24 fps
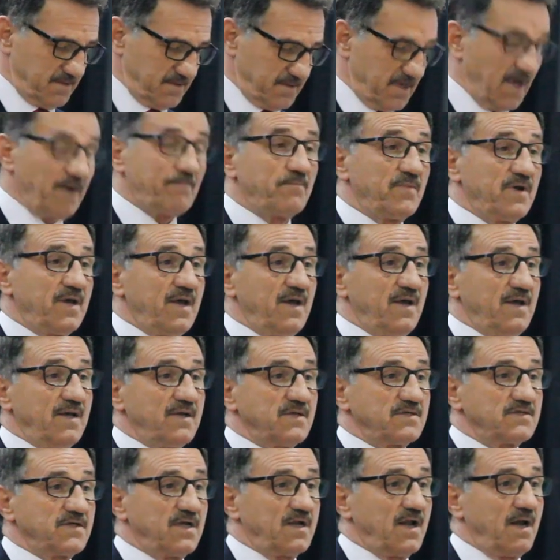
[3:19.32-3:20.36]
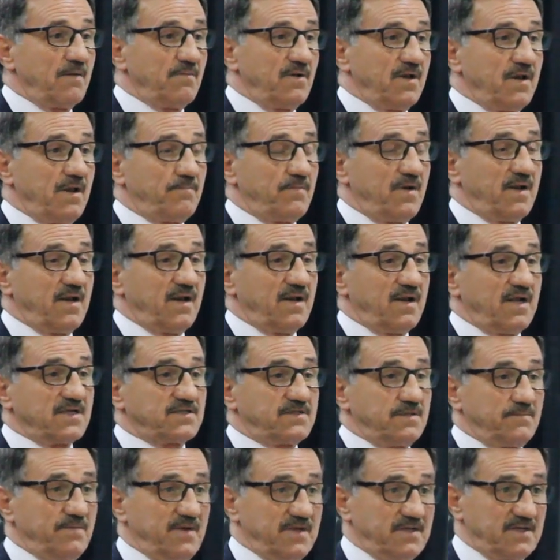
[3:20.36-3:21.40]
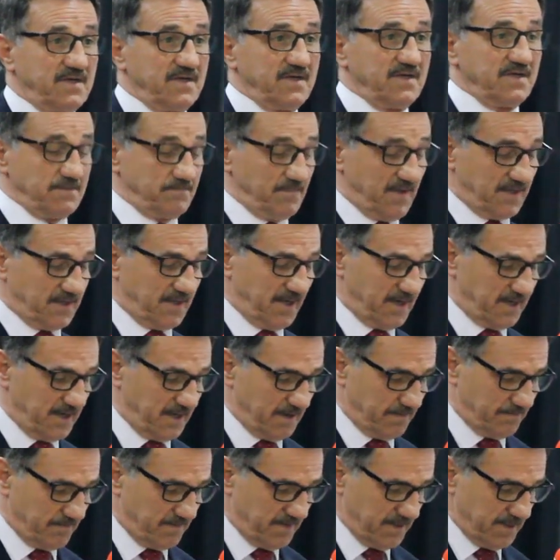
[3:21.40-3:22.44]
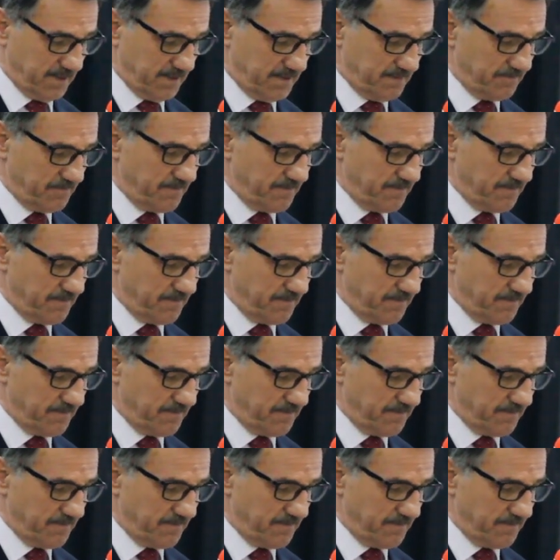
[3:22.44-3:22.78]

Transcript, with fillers: yapmaya Cenab-ı Allah bana nasip etti. Hizmetleri yapmayı.